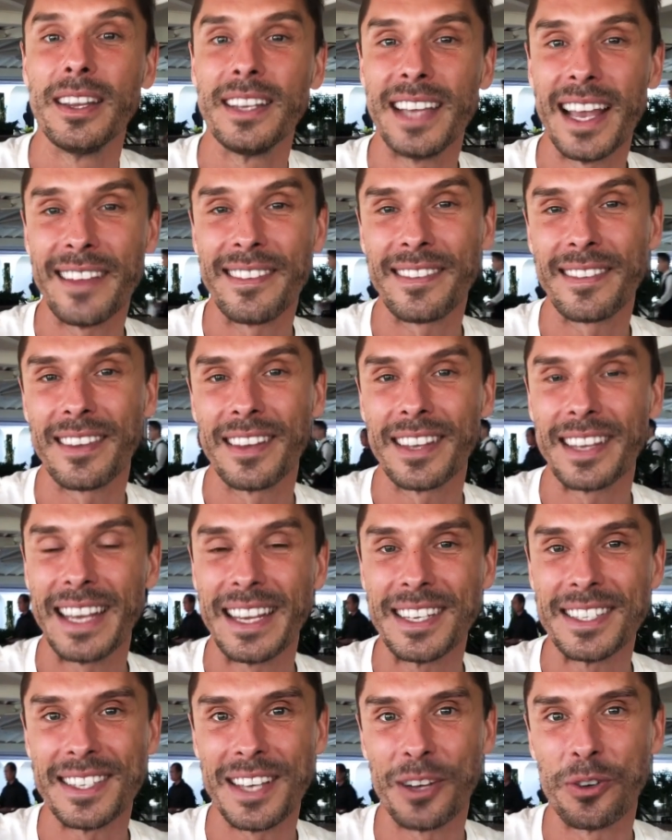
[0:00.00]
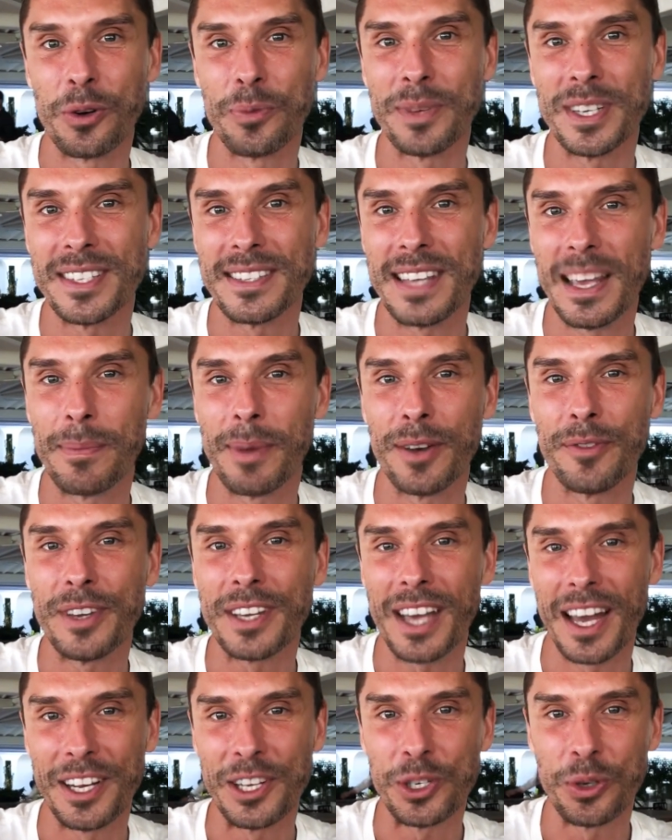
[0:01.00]
jetzt ging es ja nur um das Thema, wie
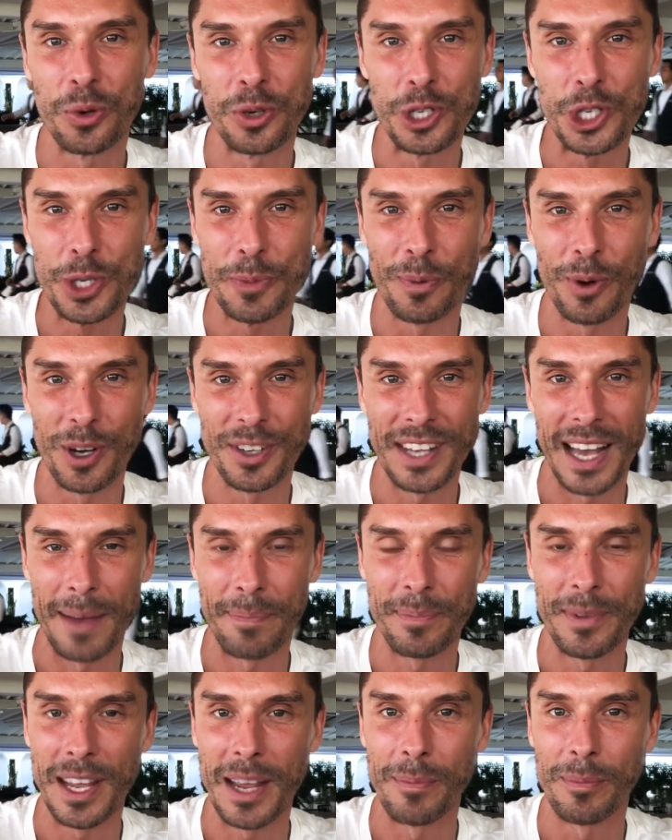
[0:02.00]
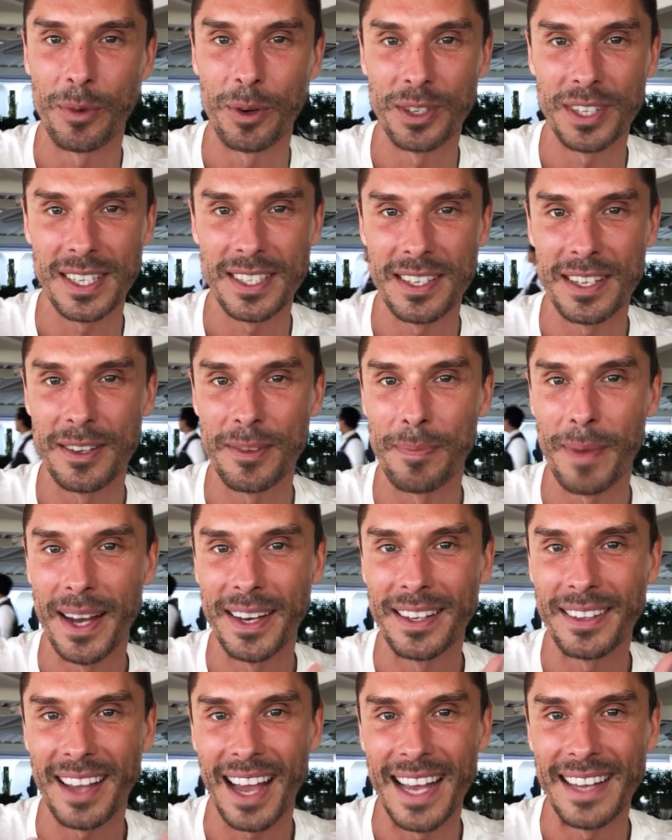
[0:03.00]
kann ich ohne Sport abnehmen und das sind
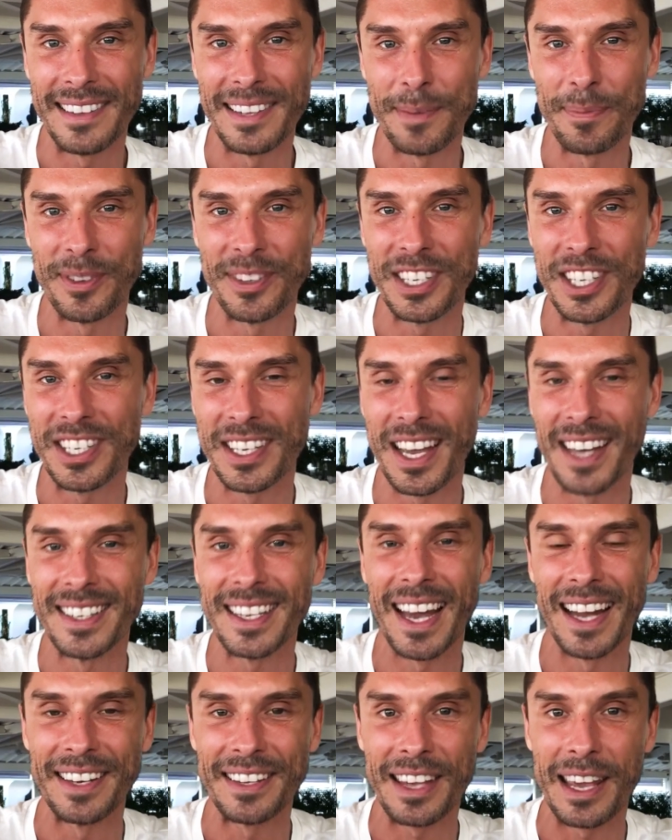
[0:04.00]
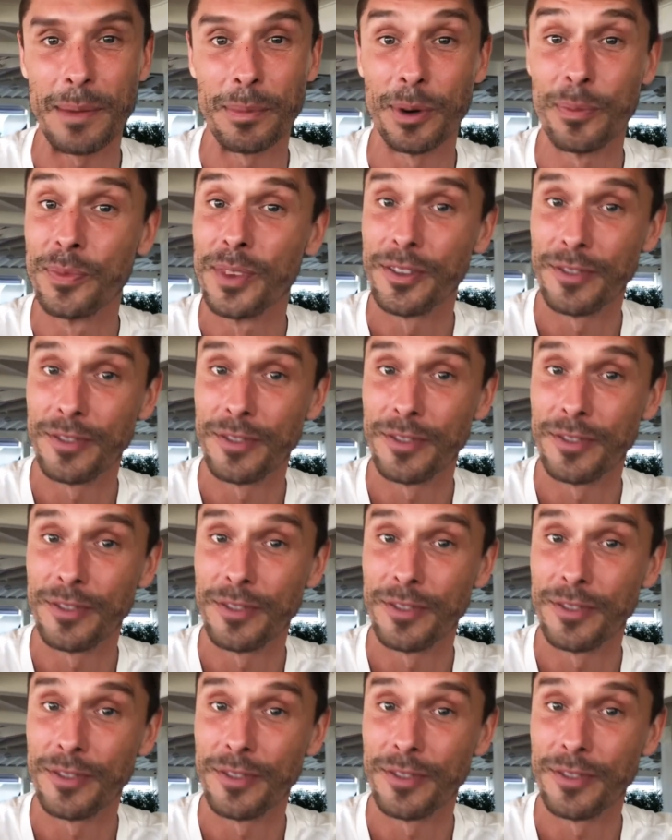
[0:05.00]
meine drei Tipps, die ich dir an die Hand gebe.